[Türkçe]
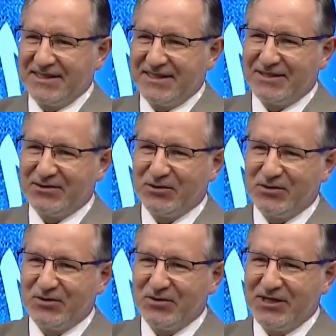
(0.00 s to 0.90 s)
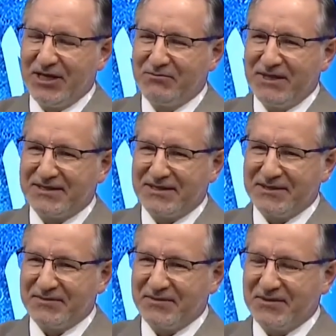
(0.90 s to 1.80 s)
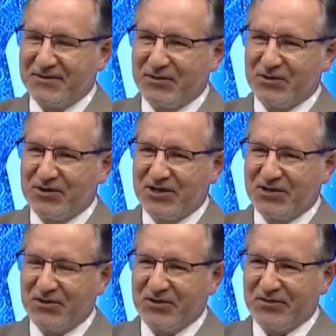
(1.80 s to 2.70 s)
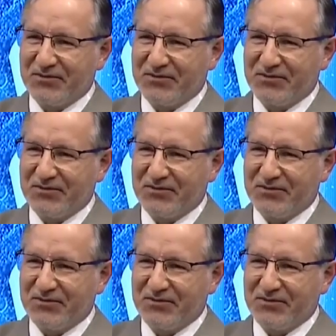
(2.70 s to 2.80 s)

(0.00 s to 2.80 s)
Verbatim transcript: E, ruh yenmez ki. Ruhun çıkıyor.